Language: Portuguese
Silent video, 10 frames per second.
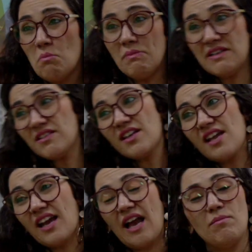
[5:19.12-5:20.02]
mas aí
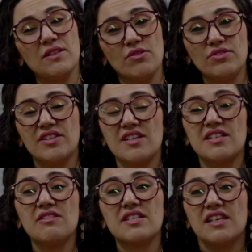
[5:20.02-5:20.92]
acaba não te
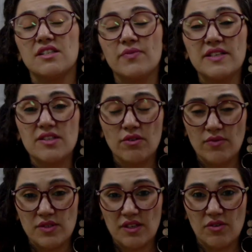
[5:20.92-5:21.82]
trazendo a satisfação que
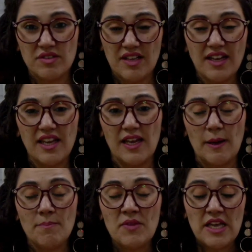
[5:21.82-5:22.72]
você
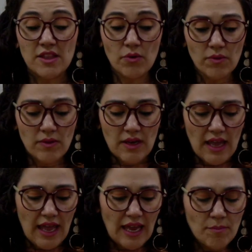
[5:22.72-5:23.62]
gostaria. Então,
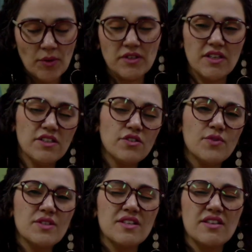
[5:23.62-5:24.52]
é importante
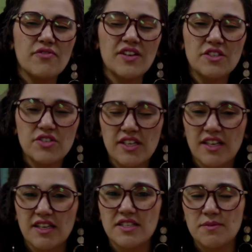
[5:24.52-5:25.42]
vocês
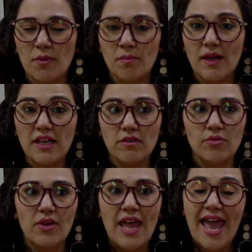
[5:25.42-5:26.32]
refletirem nesse
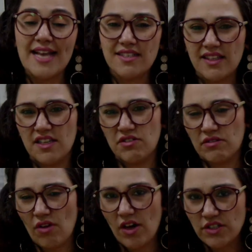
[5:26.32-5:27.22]
momento essa
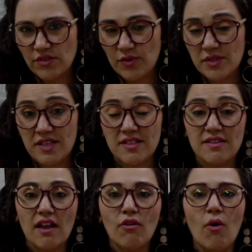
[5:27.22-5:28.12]
trajetória de vocês e
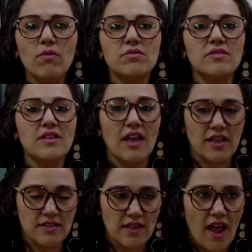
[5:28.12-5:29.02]
ter
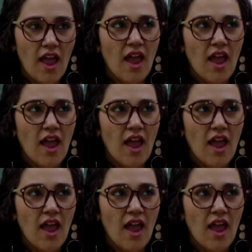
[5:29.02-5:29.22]
consciência.